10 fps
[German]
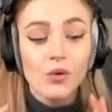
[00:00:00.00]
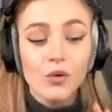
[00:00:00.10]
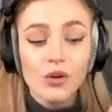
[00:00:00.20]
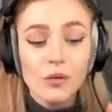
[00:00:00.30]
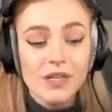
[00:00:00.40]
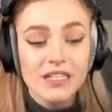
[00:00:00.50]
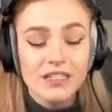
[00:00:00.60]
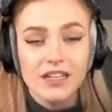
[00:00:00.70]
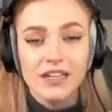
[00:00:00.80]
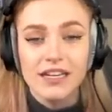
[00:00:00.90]
ohne
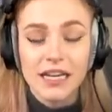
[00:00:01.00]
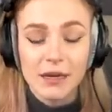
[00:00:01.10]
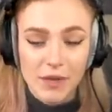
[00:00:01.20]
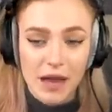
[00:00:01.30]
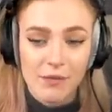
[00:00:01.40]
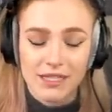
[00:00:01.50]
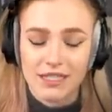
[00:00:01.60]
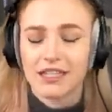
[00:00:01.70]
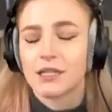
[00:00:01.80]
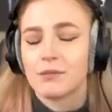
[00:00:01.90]
Mist, ich habe damals
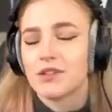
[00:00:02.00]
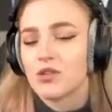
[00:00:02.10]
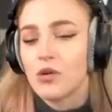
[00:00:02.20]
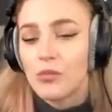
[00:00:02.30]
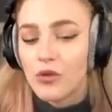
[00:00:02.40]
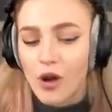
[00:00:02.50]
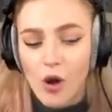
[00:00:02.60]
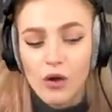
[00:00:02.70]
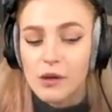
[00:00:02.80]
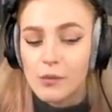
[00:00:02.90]
gedacht, ich bin so ein
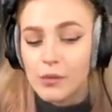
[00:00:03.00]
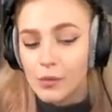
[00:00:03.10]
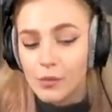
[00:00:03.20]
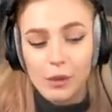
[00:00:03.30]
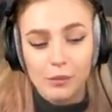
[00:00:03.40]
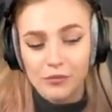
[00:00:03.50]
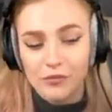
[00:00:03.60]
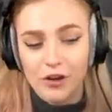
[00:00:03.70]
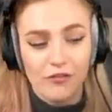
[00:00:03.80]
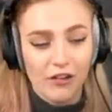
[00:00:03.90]
Pro im, im, im
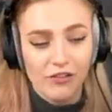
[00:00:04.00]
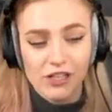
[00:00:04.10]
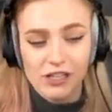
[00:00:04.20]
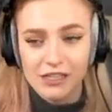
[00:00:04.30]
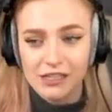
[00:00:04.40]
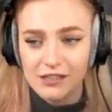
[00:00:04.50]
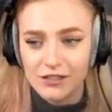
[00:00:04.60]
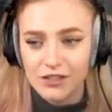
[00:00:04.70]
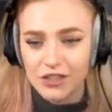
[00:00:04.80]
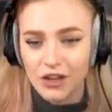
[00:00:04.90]

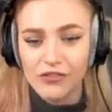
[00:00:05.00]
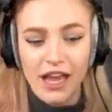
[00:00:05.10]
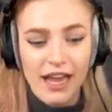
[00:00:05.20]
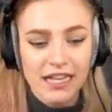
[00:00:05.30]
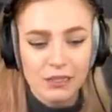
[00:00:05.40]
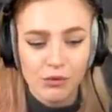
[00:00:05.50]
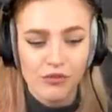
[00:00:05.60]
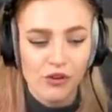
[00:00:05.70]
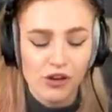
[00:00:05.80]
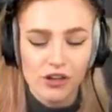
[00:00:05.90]
Waffel-Softeis
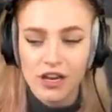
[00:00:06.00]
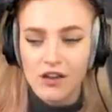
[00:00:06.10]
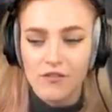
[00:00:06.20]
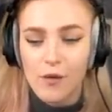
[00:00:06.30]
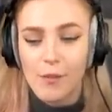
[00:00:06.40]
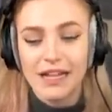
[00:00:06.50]
befüllen, weil meins